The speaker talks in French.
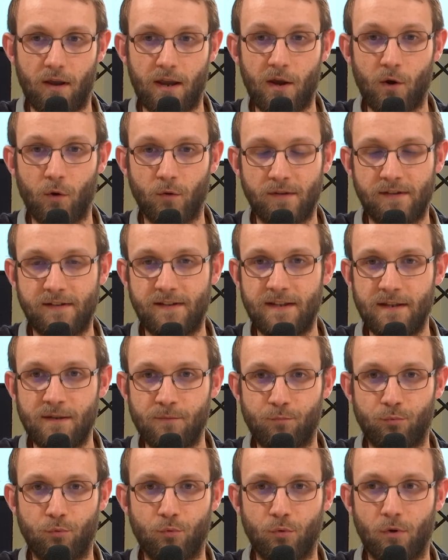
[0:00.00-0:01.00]
et aussi
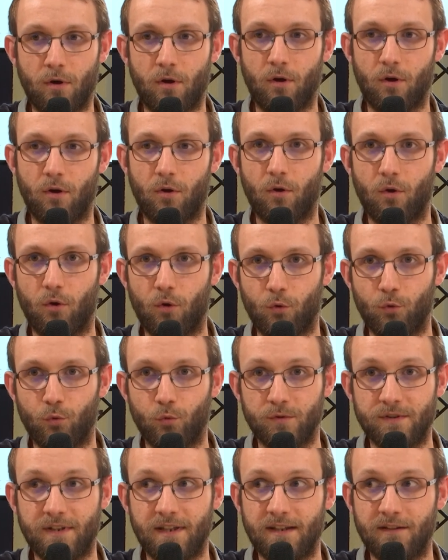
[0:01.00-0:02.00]
pour
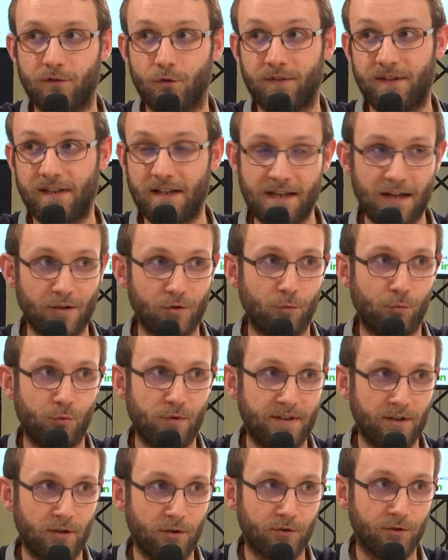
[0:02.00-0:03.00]
des auxiliaires de
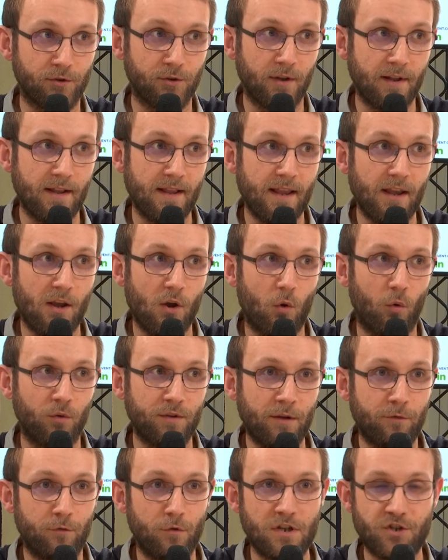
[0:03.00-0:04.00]
puissance.
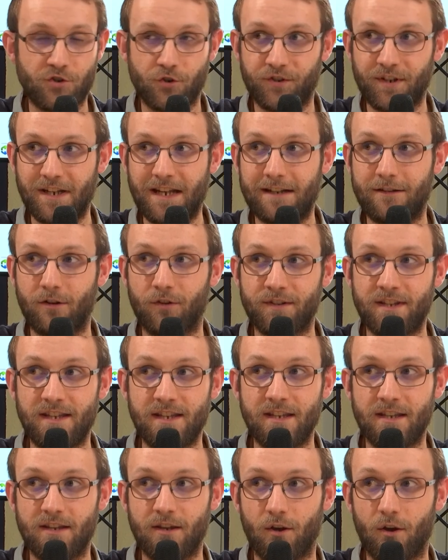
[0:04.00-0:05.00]
On a vu les chantiers de
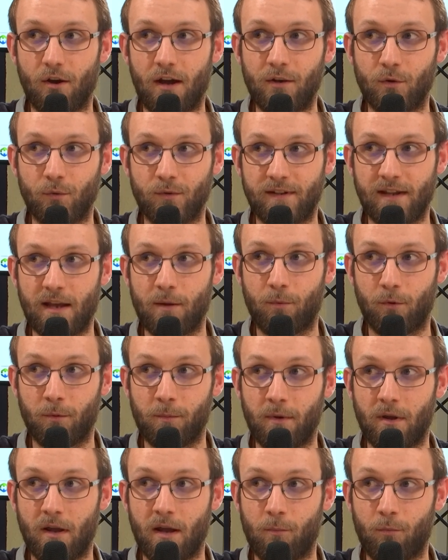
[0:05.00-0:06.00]
l'Atlantique annoncer un,
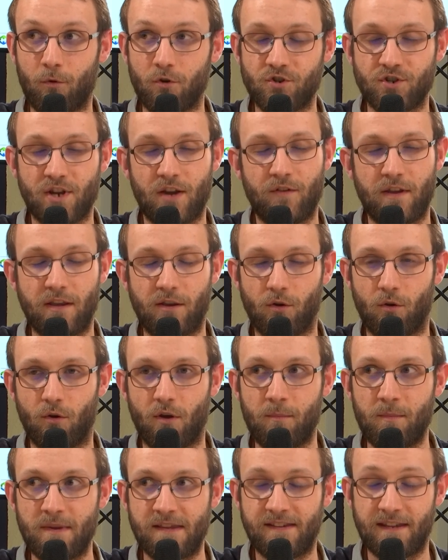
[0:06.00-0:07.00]
projet avec
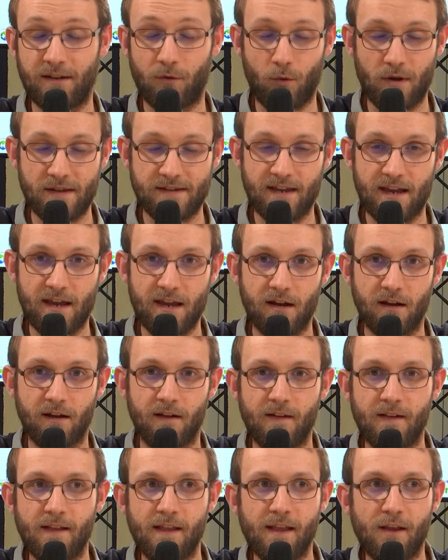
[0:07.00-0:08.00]
MSC Croisière
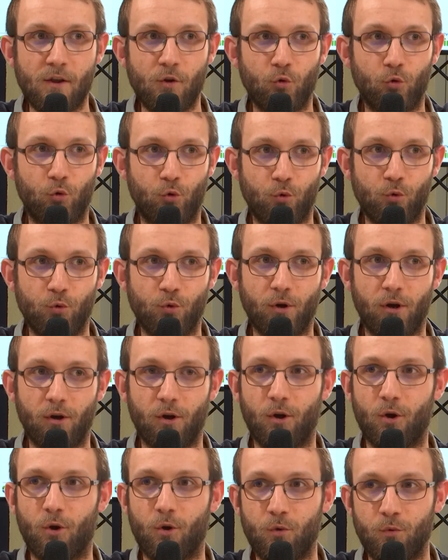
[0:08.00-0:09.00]
sur
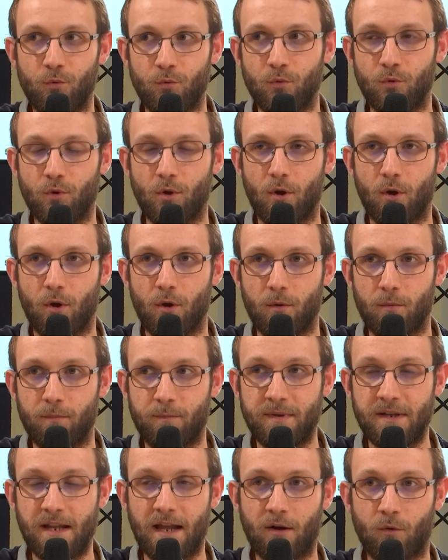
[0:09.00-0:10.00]
une
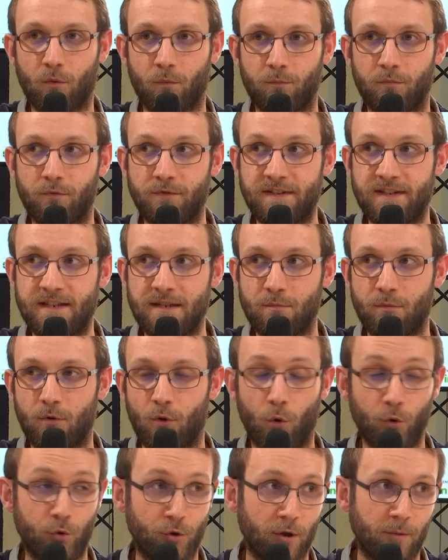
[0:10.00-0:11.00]
pile à combustible
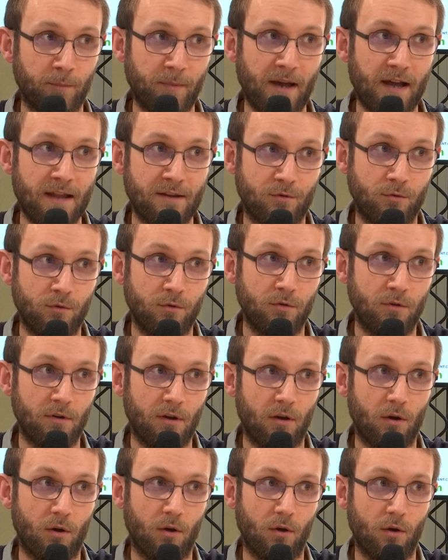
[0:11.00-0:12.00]
haute température